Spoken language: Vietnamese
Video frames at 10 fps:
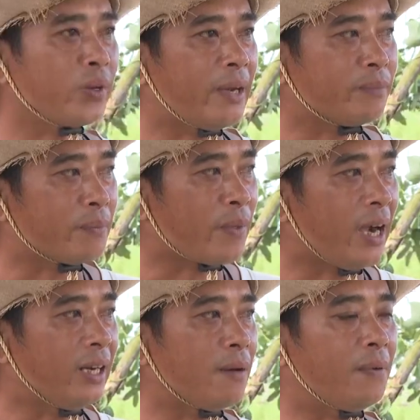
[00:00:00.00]
chúng em năm
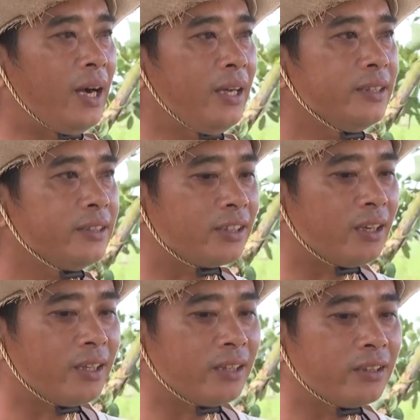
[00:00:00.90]
nay là phải
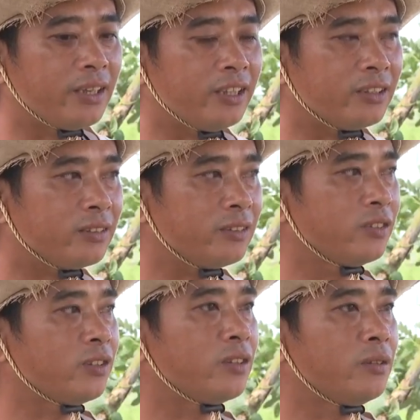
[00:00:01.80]
chơi đến
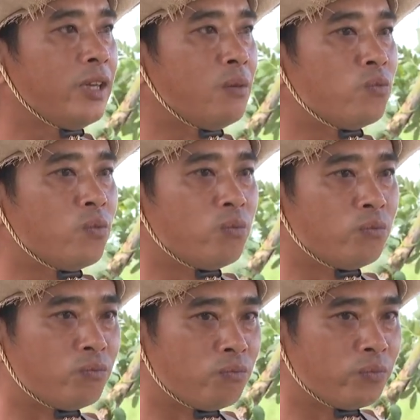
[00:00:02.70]

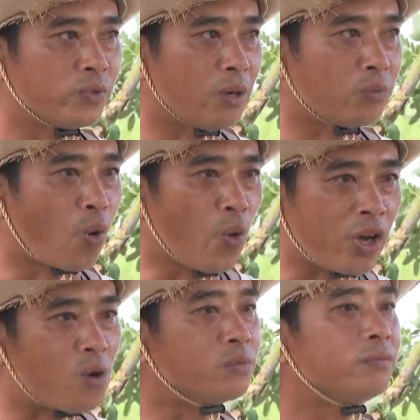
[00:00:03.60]
vòng vòng
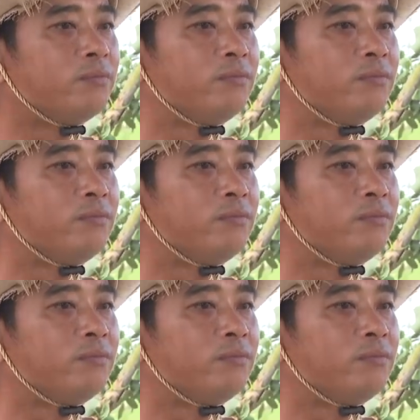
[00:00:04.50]
cuối cùng